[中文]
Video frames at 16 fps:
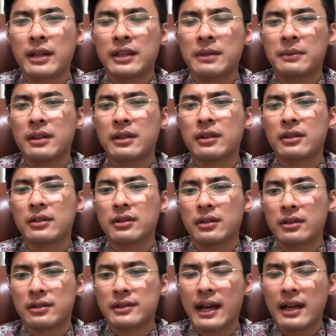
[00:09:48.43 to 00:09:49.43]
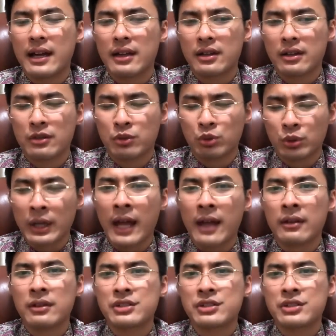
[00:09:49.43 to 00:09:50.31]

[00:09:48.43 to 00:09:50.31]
你们的灾苦难，